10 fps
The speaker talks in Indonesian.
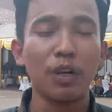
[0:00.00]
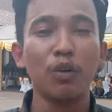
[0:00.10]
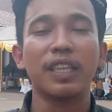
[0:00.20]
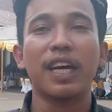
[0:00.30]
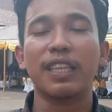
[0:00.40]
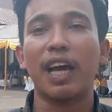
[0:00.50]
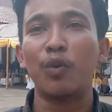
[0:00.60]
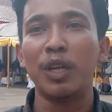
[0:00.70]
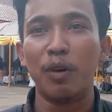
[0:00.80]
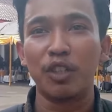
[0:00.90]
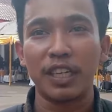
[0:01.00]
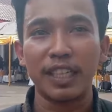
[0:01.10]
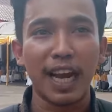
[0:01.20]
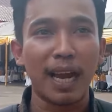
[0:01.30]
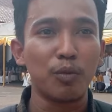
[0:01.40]
Perlu kita ketahui
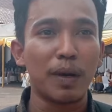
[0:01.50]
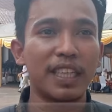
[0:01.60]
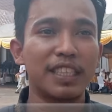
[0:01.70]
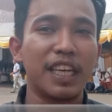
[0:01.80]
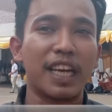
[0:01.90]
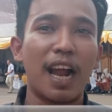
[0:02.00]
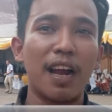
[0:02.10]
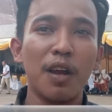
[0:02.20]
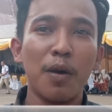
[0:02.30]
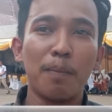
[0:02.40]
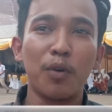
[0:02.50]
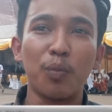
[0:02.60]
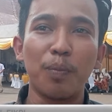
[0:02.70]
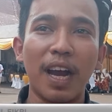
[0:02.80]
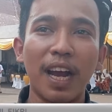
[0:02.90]
bahwasanya Kabupaten Serang
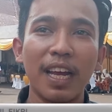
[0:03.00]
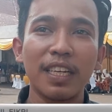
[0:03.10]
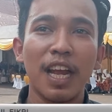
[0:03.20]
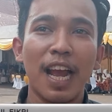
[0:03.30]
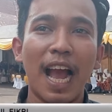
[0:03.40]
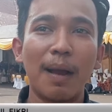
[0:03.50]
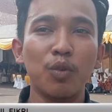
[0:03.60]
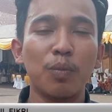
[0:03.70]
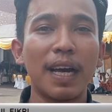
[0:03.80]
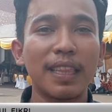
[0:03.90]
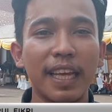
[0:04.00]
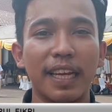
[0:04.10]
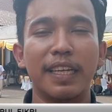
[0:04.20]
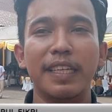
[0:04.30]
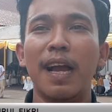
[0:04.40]
merupakan
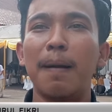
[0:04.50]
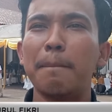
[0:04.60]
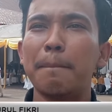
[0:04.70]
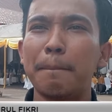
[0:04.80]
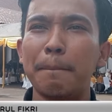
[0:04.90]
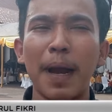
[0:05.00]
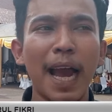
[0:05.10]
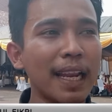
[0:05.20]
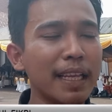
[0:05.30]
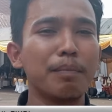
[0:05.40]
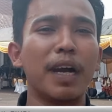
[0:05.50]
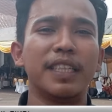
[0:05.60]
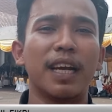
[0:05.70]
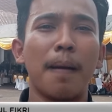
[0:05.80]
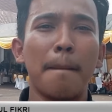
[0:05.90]
kabupaten yang paling
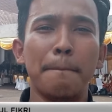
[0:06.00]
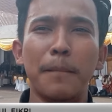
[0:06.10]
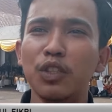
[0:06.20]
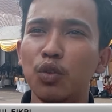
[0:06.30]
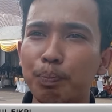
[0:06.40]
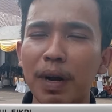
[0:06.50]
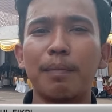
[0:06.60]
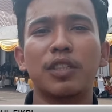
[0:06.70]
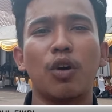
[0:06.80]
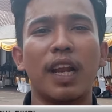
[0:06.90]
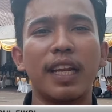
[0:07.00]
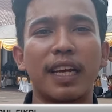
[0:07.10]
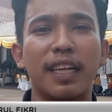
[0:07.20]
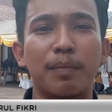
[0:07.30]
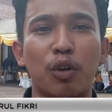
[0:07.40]
banyak menyumbang persoalan
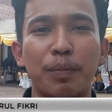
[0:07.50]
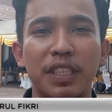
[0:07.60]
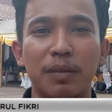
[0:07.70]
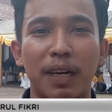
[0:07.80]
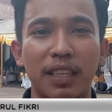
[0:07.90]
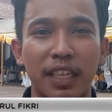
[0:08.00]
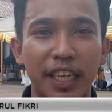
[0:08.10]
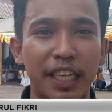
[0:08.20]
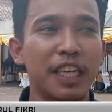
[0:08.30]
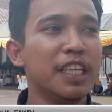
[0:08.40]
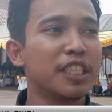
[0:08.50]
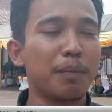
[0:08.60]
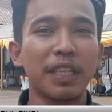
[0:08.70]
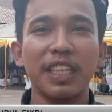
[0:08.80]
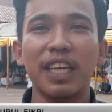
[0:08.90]
yang ada di Provinsi Banten ini.
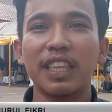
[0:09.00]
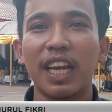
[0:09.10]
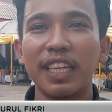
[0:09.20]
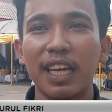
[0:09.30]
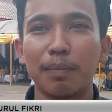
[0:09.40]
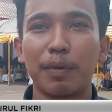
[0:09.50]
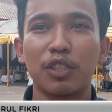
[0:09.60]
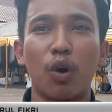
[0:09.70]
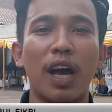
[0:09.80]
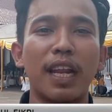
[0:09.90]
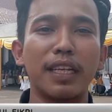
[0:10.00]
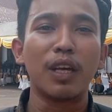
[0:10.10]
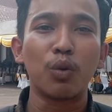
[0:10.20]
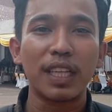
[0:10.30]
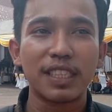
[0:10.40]
Seperti kita lihat persoalan
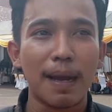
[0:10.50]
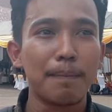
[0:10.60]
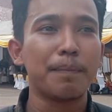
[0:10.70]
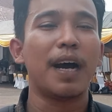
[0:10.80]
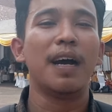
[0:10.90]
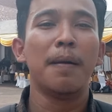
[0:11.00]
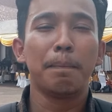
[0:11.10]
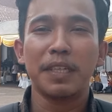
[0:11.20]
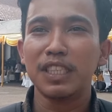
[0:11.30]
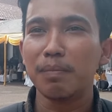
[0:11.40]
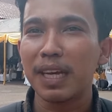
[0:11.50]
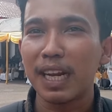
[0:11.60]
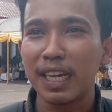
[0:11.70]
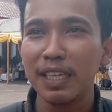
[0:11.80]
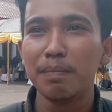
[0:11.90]
darurat sampah,
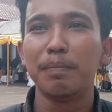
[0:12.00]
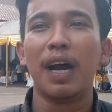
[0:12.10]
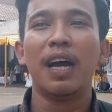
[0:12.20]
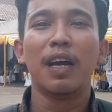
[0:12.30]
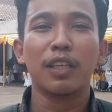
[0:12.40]
pencemaran limbah,